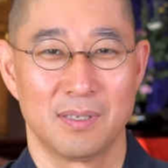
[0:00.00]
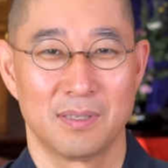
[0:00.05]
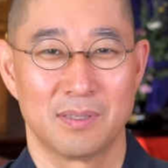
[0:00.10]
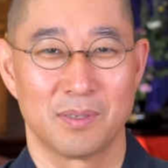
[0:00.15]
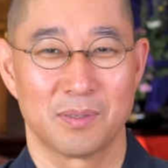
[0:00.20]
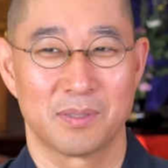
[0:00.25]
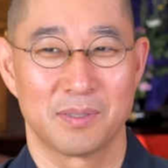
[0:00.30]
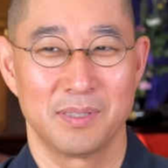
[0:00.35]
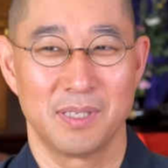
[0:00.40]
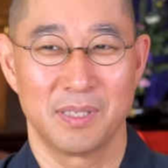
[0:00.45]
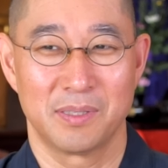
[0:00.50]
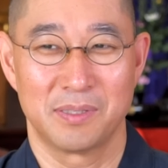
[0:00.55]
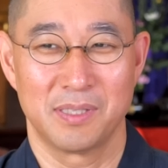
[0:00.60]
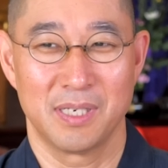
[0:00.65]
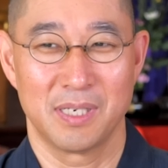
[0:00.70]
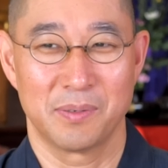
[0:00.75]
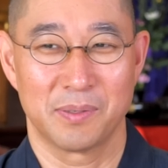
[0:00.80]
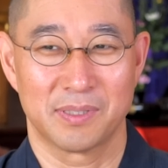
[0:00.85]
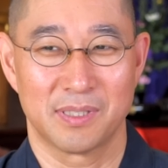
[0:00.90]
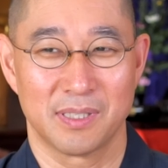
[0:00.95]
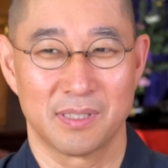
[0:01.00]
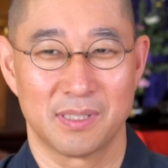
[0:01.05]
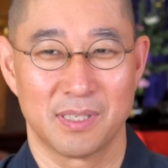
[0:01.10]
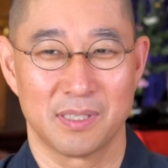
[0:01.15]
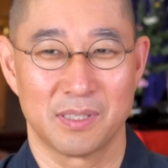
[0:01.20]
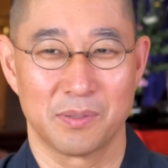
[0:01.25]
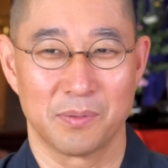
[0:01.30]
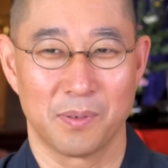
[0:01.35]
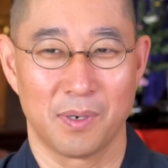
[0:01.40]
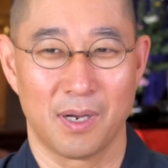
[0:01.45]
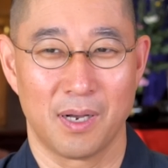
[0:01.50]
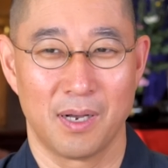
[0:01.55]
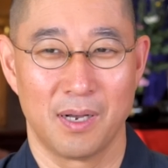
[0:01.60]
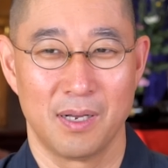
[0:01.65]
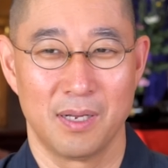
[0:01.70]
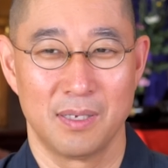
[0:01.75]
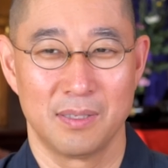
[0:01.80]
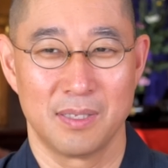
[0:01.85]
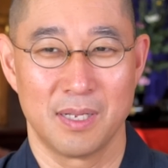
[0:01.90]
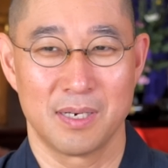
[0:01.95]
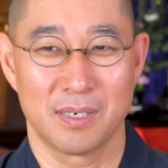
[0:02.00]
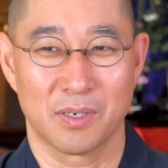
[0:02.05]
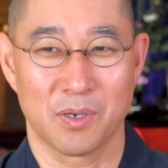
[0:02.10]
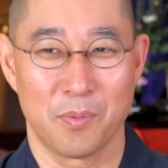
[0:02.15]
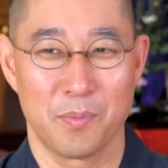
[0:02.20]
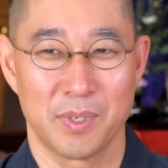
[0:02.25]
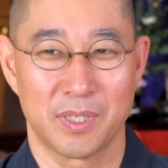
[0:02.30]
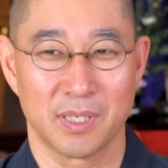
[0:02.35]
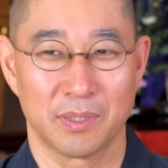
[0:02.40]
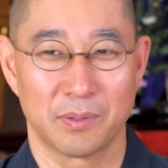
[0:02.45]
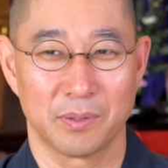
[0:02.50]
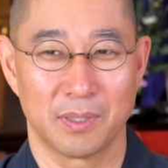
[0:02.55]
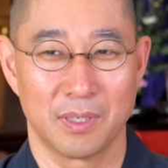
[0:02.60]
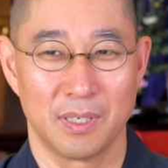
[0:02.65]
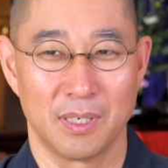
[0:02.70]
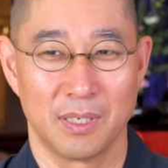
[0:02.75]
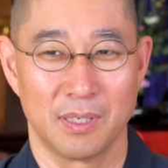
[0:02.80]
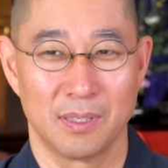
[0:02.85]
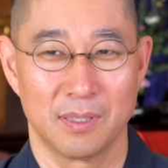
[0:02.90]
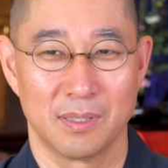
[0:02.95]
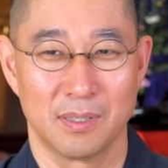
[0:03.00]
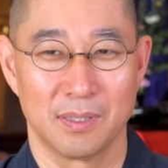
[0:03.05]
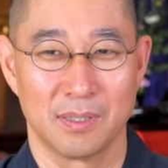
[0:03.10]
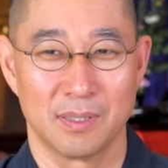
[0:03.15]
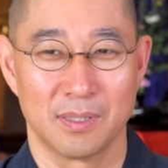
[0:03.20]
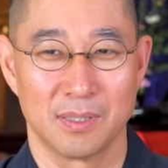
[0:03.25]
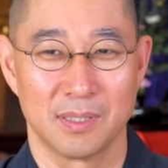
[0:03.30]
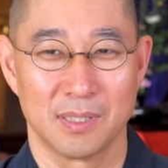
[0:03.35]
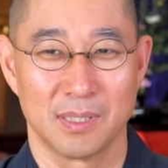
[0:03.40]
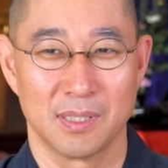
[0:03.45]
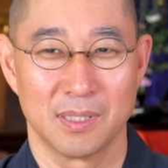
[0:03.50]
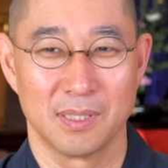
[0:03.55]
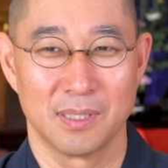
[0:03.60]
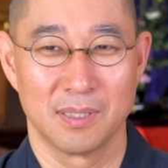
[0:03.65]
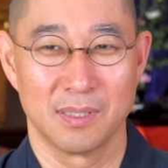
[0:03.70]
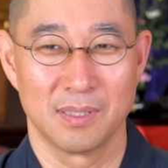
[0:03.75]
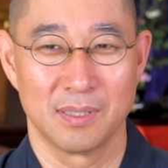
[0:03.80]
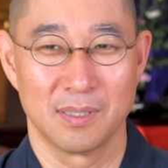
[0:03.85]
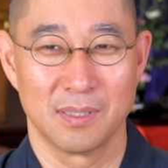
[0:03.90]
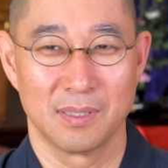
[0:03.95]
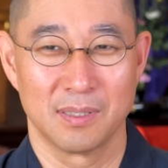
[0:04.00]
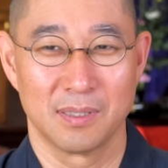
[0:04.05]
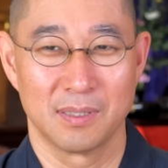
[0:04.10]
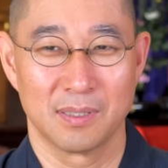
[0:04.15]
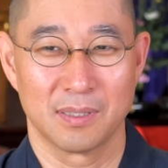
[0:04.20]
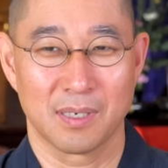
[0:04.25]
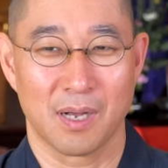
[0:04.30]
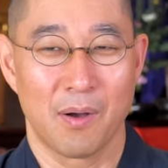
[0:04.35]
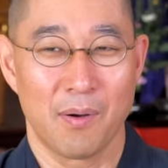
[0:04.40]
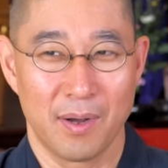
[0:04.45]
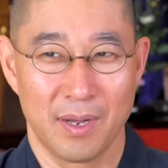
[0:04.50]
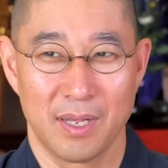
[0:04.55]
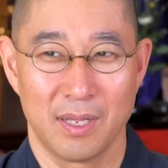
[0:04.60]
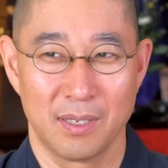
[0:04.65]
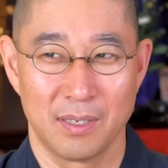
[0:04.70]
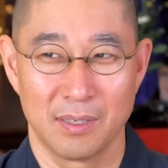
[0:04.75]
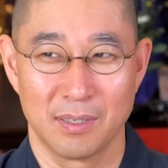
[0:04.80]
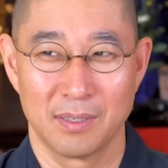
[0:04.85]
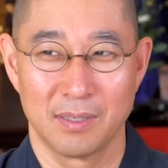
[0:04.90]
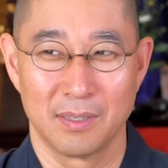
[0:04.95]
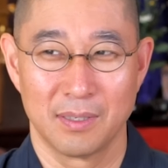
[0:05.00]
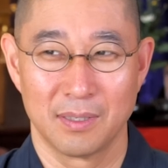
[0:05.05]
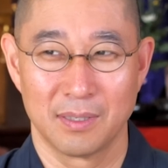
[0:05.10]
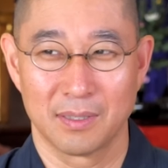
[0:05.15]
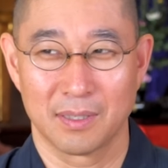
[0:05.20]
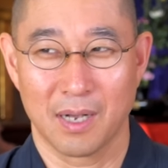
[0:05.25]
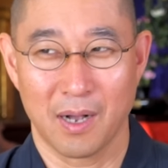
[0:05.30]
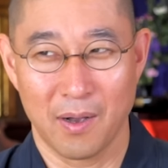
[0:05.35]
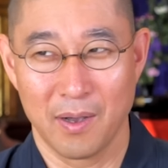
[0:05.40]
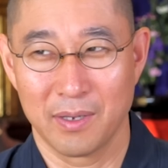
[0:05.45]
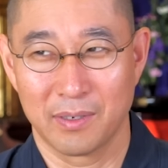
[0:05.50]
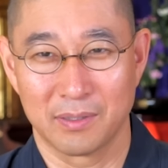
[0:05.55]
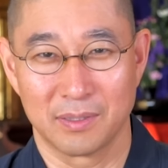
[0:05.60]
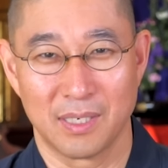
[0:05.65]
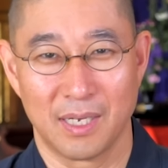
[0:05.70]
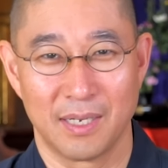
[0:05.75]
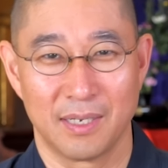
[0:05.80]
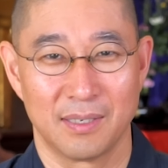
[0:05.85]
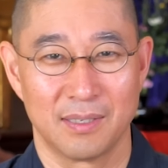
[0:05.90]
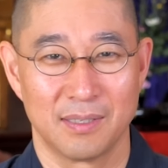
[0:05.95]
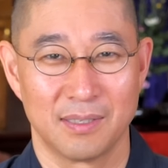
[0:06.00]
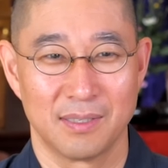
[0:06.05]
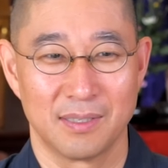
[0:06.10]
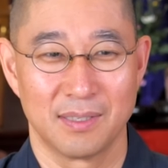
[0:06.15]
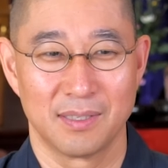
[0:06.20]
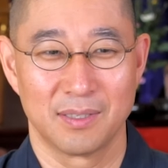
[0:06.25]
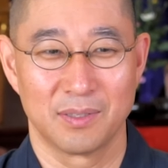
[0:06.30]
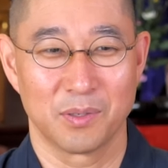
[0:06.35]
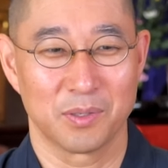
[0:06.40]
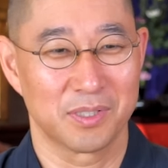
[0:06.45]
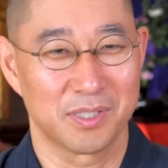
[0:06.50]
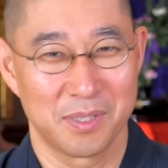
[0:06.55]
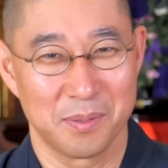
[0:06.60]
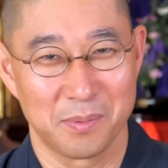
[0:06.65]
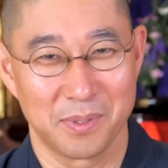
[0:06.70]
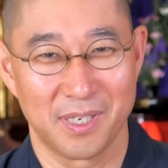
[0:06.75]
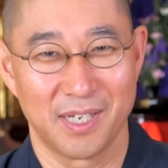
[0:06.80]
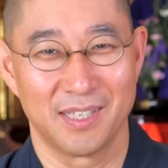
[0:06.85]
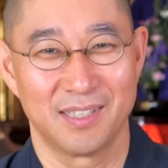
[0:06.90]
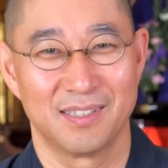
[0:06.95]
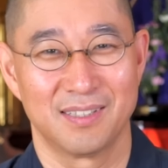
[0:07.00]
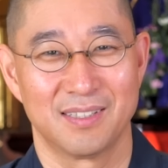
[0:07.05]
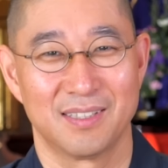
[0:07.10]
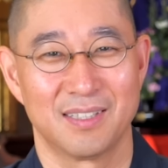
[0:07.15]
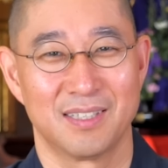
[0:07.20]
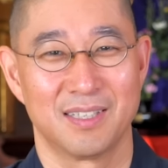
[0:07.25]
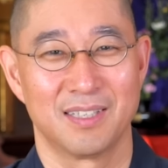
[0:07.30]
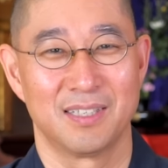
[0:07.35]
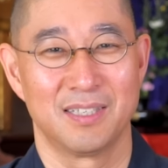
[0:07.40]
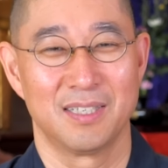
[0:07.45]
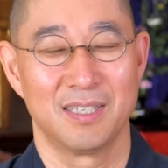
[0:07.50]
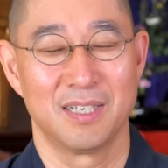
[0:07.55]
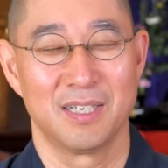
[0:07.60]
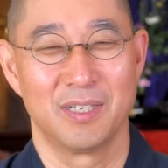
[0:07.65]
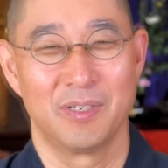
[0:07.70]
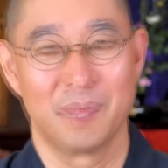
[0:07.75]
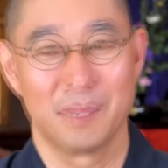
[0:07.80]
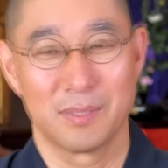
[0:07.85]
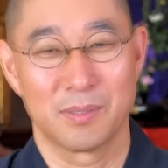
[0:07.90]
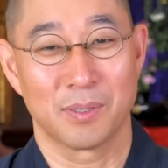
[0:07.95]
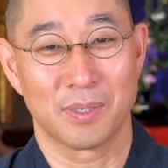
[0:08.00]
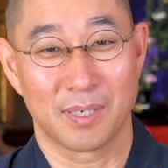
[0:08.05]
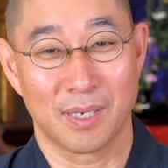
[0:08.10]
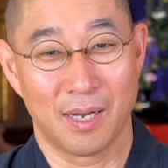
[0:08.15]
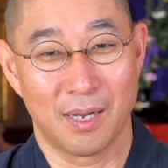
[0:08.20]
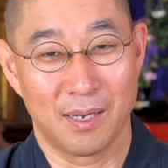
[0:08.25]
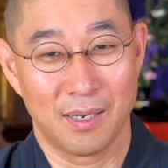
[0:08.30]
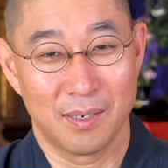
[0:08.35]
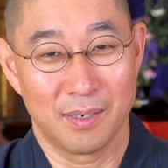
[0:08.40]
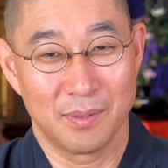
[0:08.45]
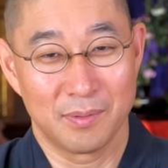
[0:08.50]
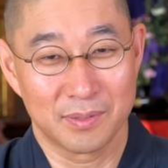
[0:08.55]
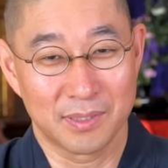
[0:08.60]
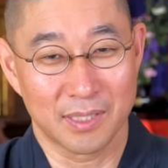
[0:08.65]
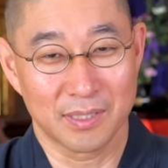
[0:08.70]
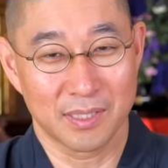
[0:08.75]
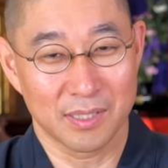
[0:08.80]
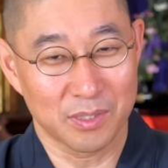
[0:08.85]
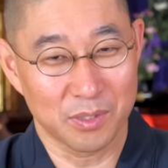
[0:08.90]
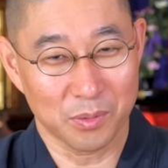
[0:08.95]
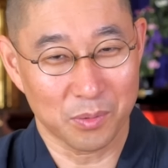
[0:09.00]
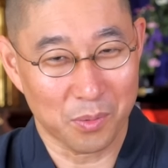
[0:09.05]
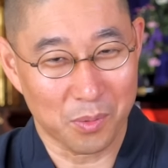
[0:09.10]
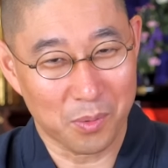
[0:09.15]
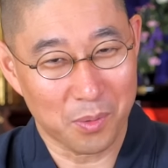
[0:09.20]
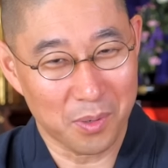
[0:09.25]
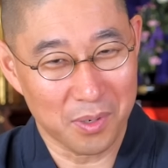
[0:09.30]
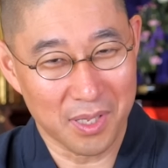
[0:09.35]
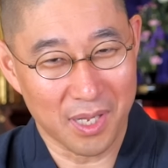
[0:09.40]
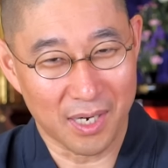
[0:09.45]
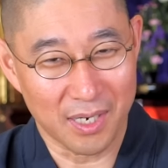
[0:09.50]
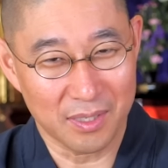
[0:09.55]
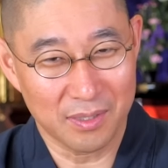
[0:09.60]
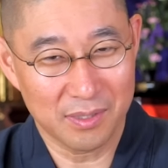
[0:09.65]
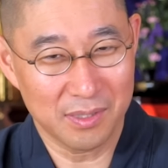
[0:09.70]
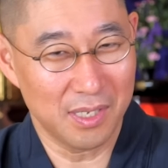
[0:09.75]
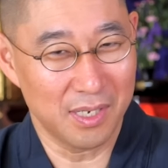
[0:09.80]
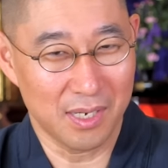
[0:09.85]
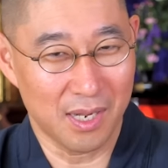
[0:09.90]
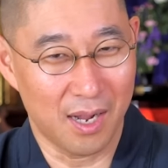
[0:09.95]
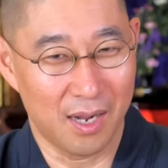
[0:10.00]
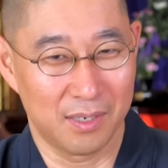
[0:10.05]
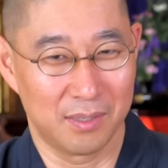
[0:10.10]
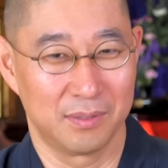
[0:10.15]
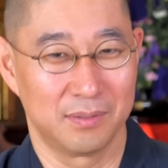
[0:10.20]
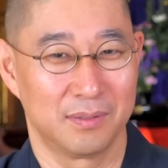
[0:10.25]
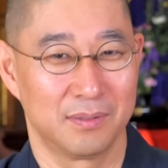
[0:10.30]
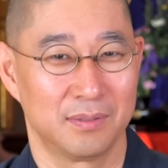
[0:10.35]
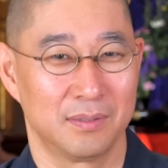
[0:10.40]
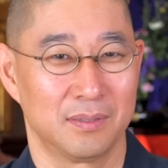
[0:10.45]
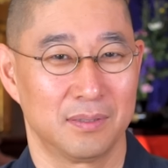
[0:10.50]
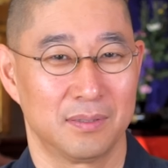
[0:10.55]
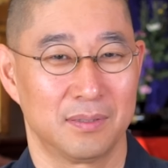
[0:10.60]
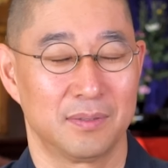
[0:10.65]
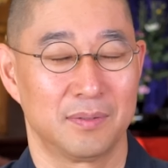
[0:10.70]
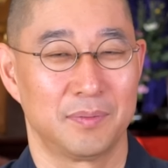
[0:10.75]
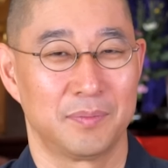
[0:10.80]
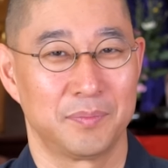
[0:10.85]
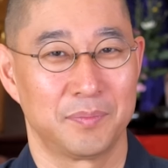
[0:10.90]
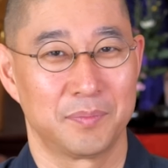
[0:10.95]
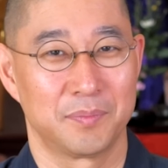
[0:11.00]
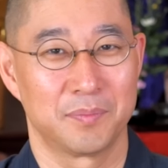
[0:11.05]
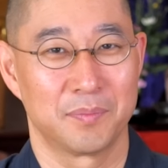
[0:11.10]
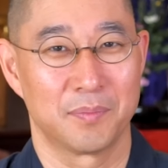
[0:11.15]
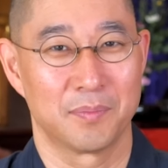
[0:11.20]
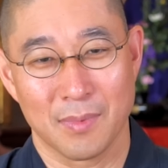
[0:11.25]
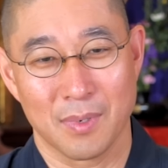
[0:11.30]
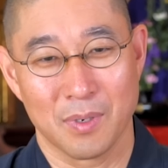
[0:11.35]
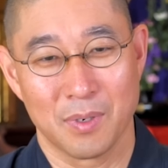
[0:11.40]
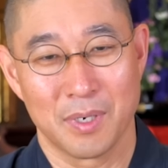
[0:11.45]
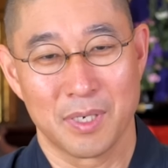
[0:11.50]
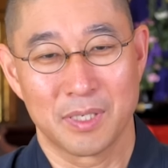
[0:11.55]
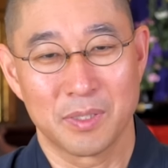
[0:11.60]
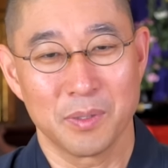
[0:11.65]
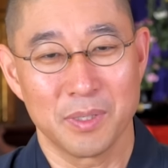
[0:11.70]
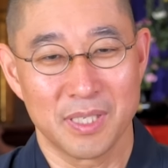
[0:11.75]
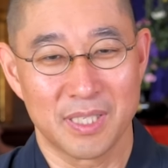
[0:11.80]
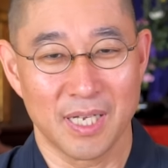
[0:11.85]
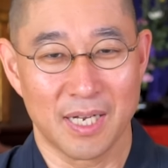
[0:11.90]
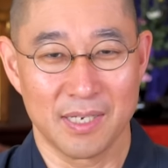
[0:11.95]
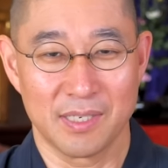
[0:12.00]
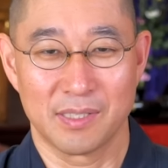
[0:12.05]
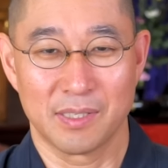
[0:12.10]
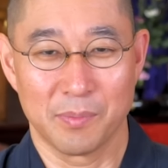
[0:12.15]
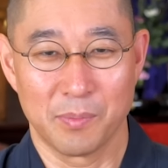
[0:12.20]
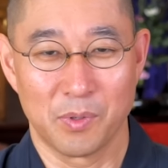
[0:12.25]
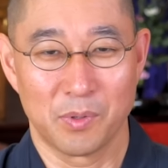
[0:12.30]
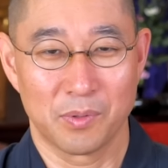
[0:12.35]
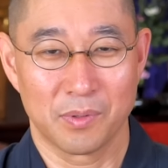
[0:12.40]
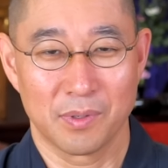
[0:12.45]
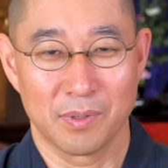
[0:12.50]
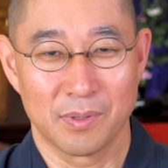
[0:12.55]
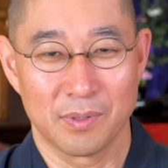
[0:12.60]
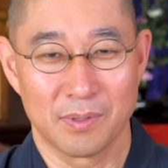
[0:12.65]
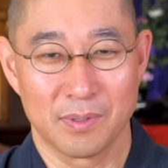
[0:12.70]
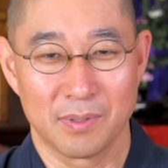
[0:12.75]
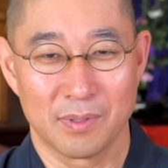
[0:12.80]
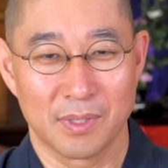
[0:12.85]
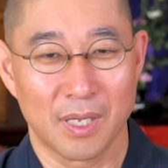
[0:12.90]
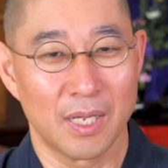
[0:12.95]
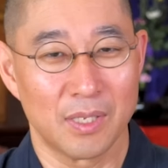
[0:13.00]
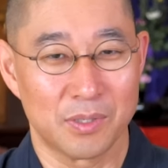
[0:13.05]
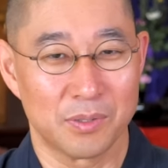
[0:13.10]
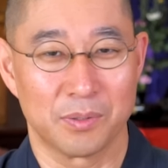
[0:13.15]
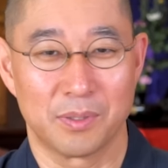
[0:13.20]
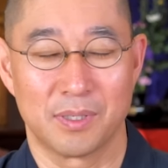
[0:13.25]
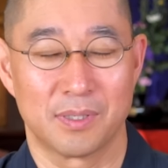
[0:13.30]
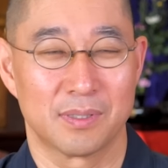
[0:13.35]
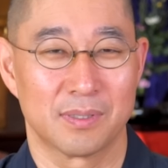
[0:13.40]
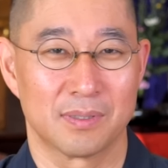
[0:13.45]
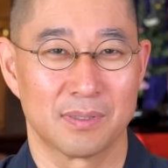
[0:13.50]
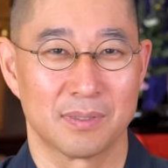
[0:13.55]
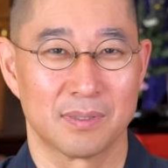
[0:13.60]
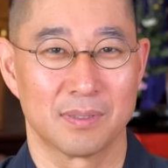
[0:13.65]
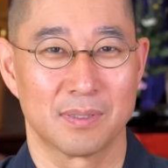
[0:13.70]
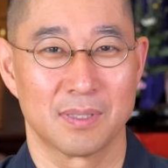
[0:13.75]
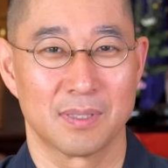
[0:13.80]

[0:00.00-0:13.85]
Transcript: そう、常に常に私たちは何かを見たときに、可愛い、可愛くない、どっちでもない。それが私たちの心の中に常にある。これ人に対しても顕著です。